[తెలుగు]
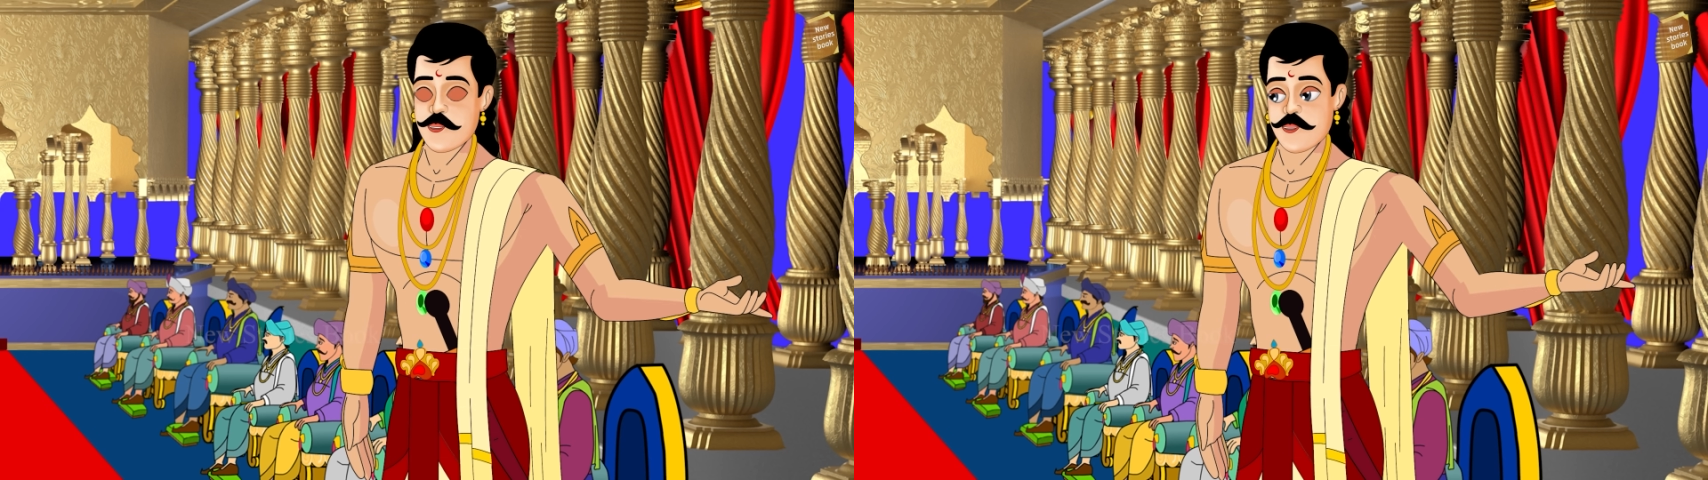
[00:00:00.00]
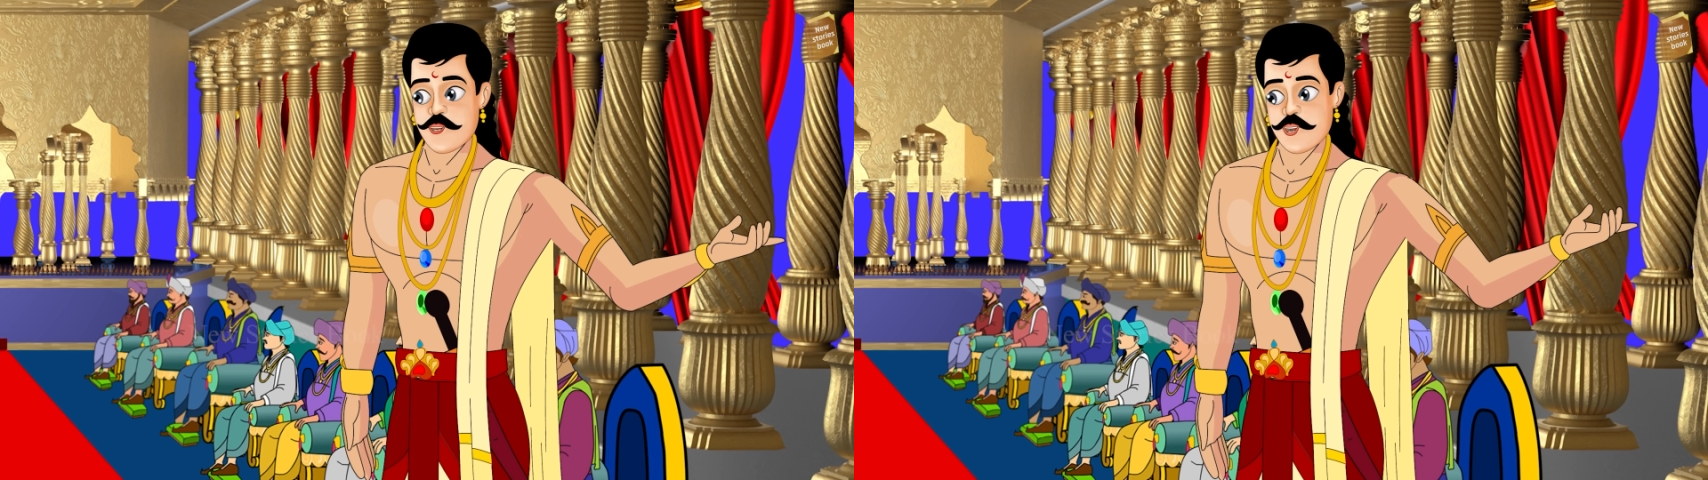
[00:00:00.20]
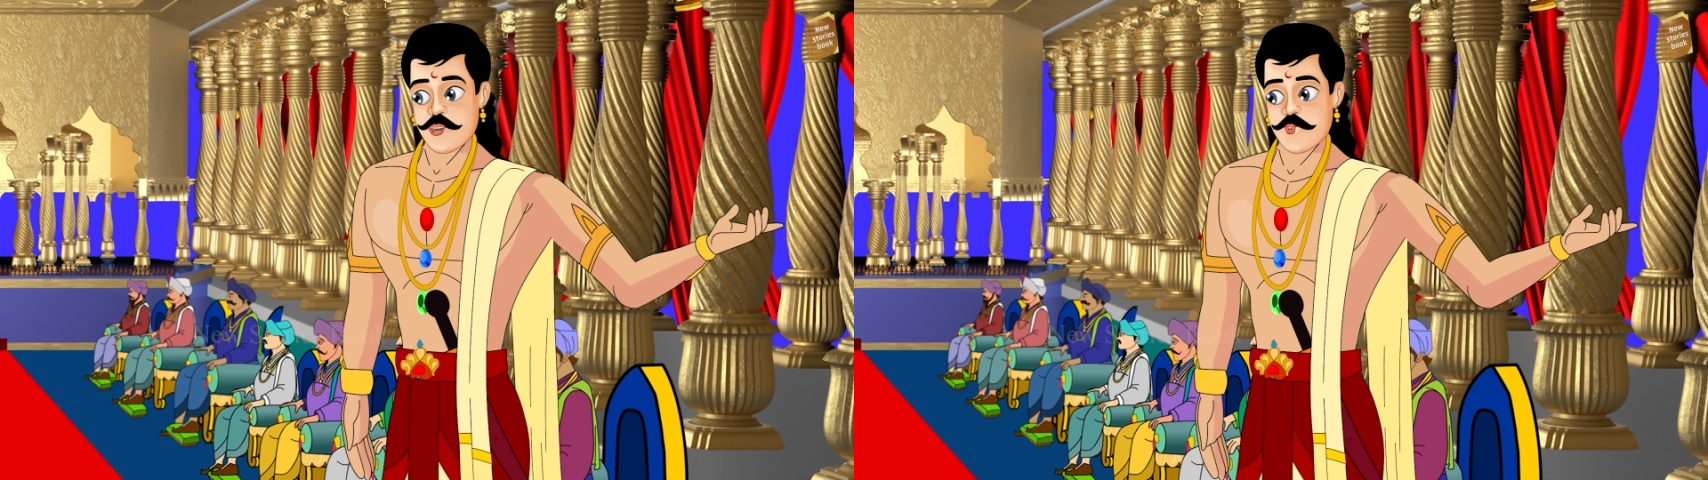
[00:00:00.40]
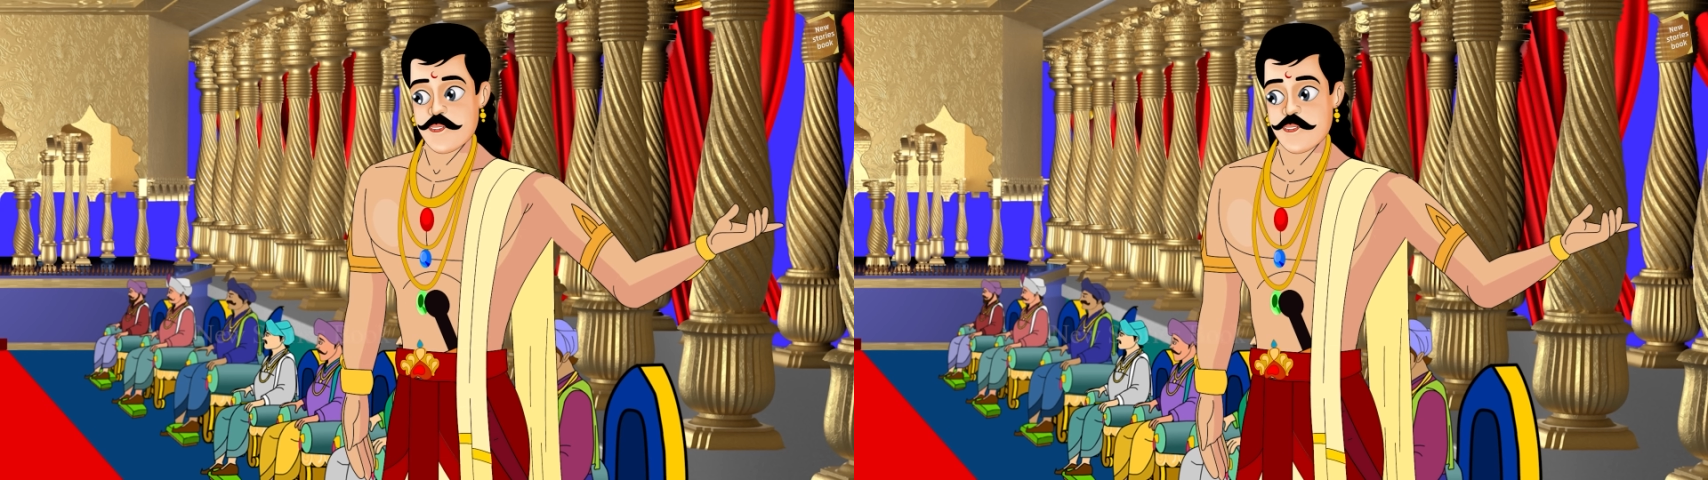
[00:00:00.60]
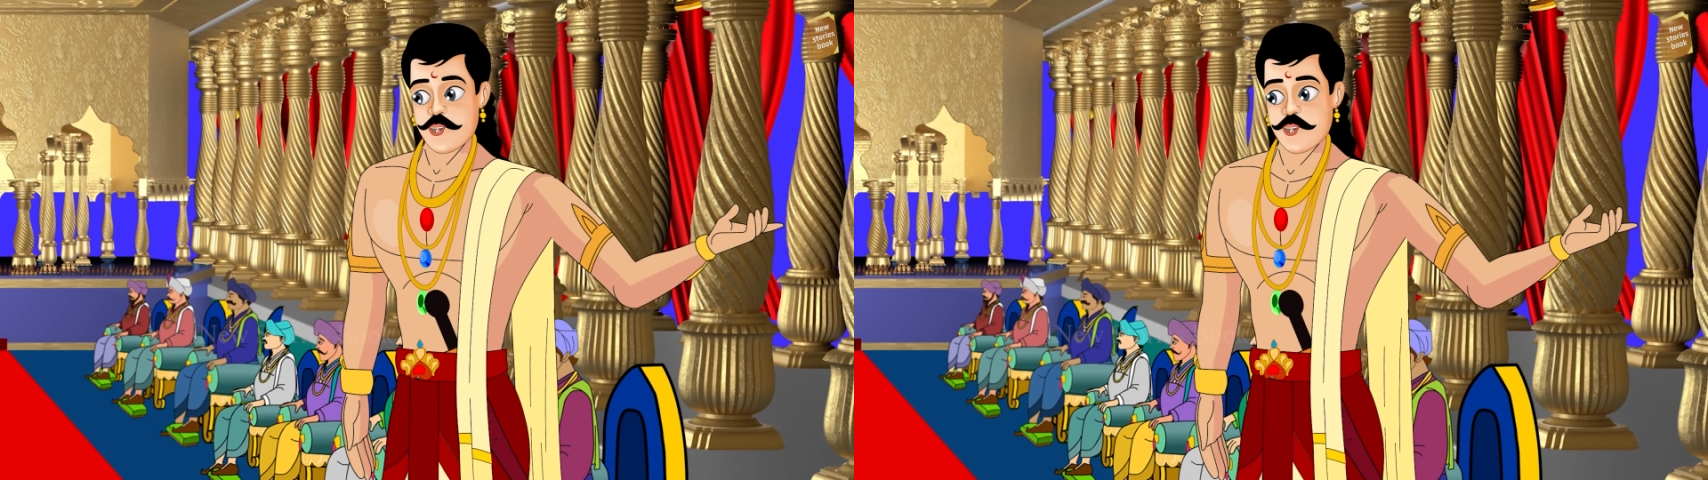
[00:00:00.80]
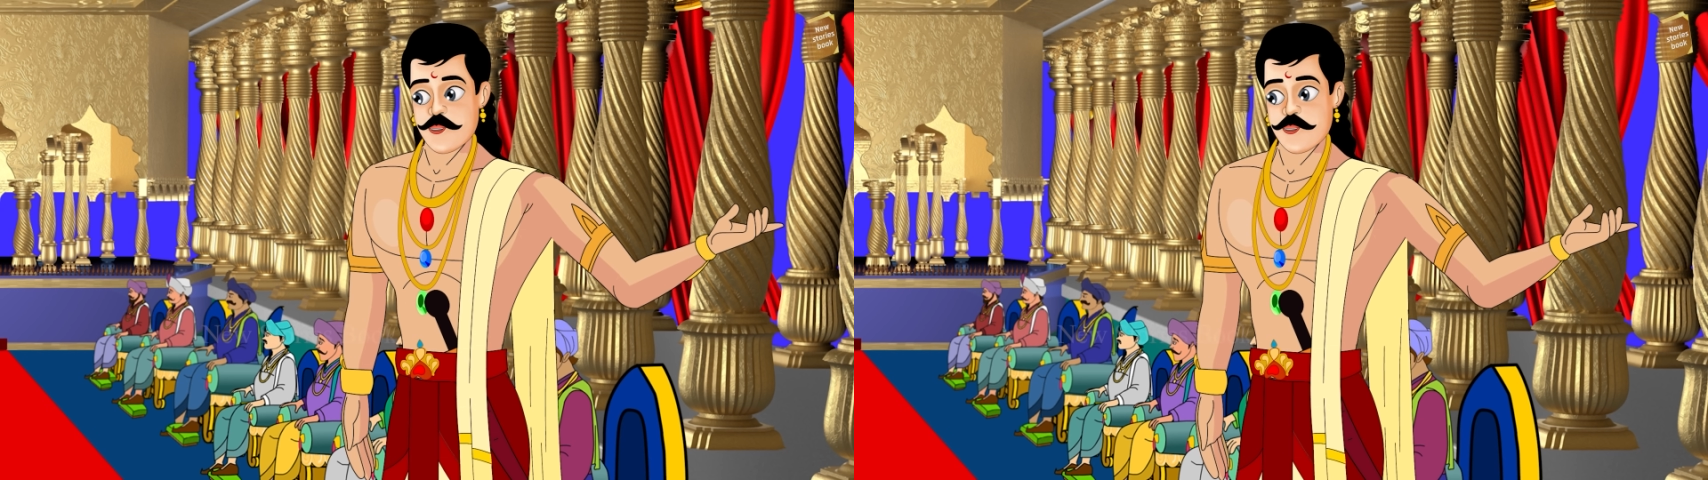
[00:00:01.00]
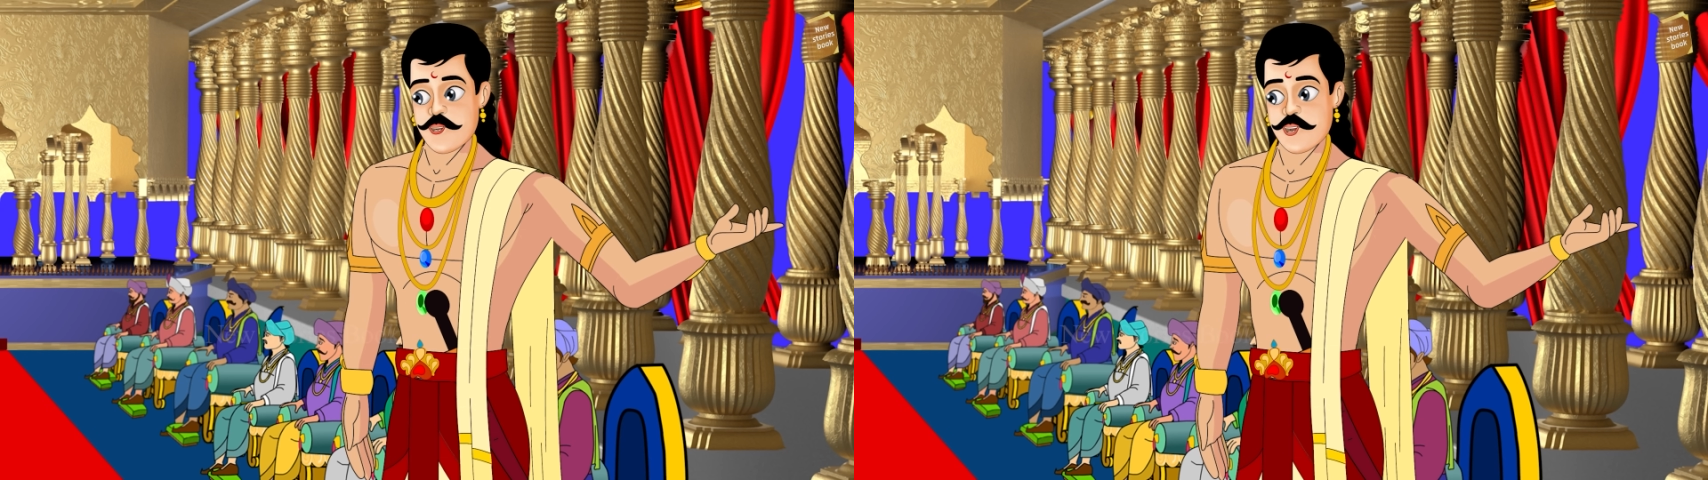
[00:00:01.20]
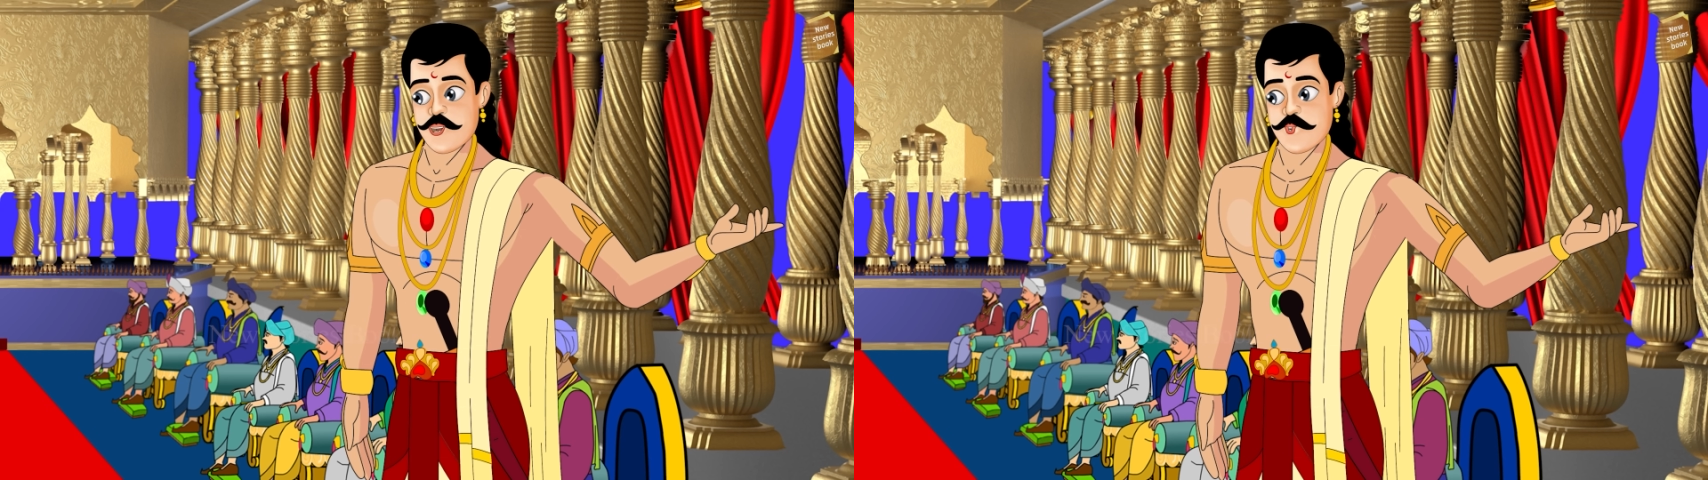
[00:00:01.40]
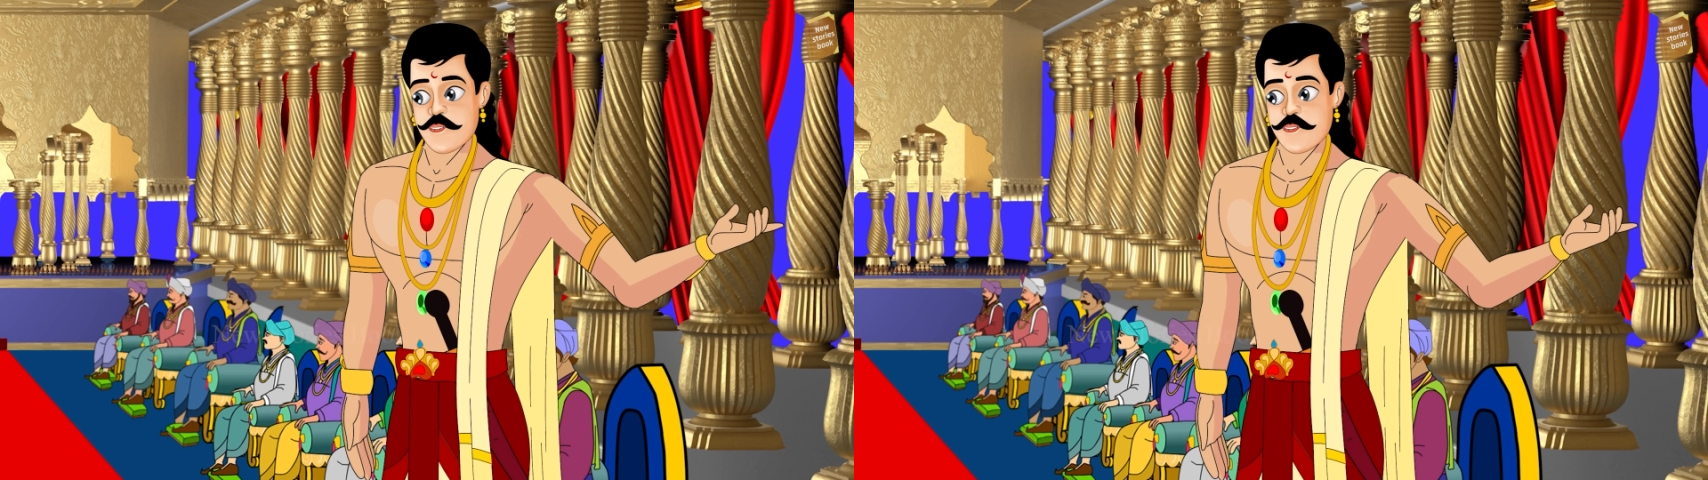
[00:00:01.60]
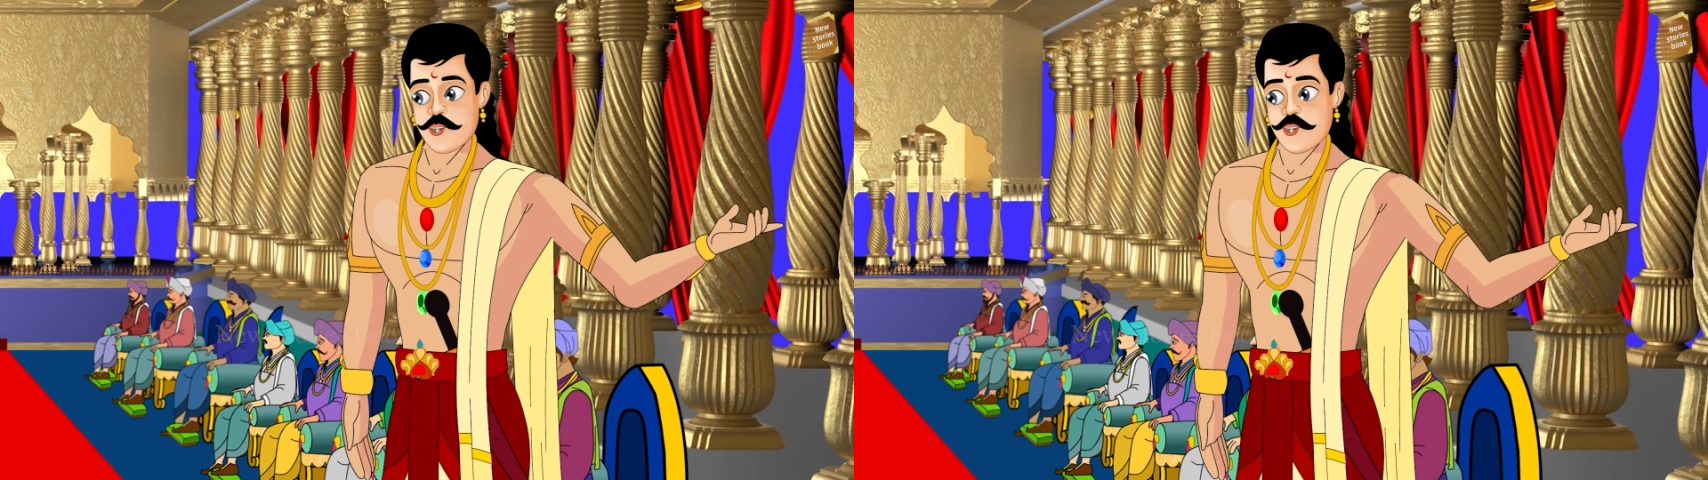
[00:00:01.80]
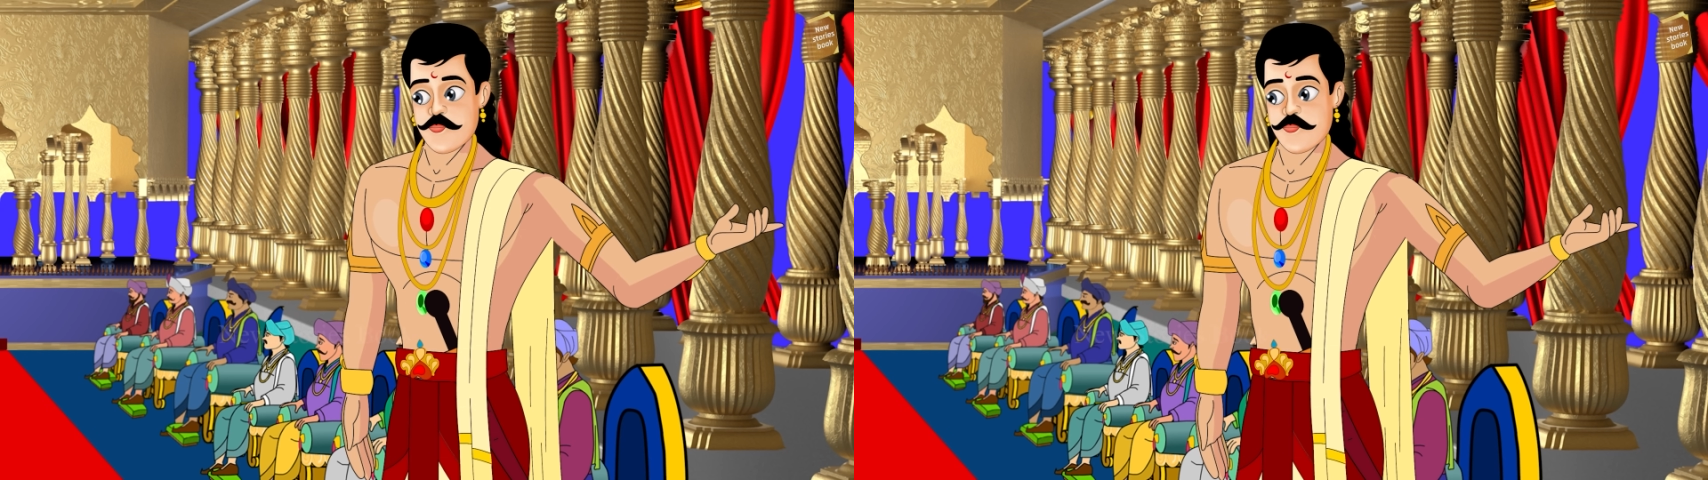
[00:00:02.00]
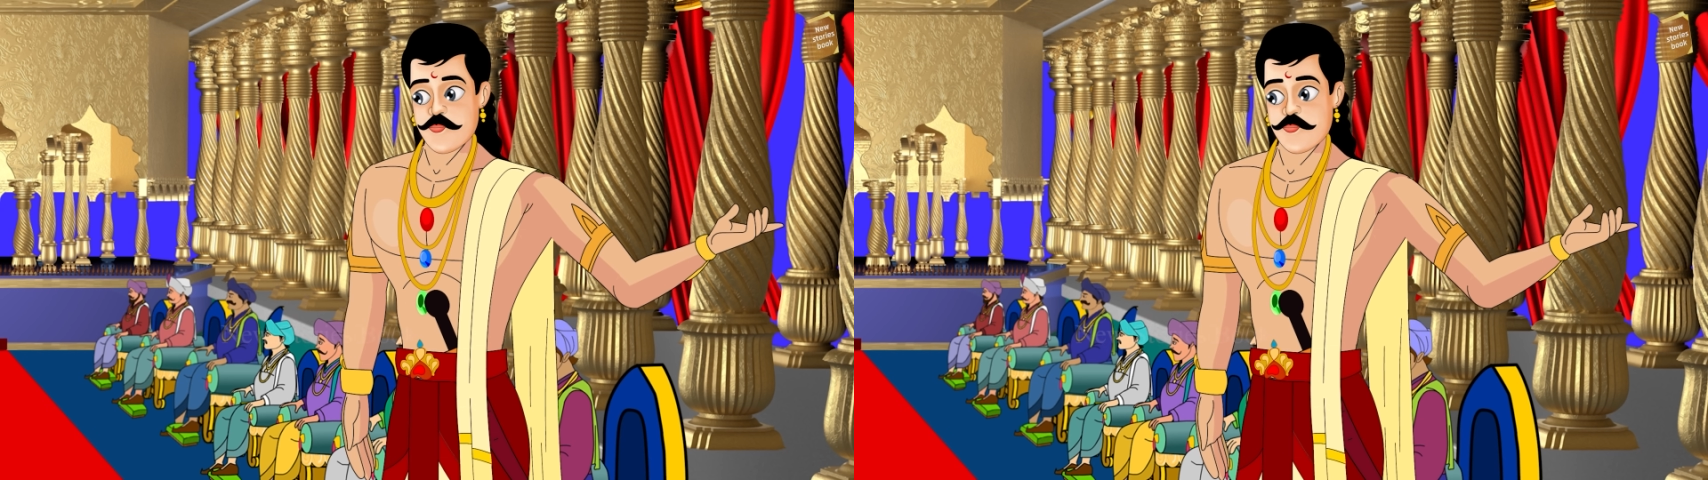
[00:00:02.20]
శత్రుభయం యుద్ధాలు మొదలైనవి ఏర్పడతాయి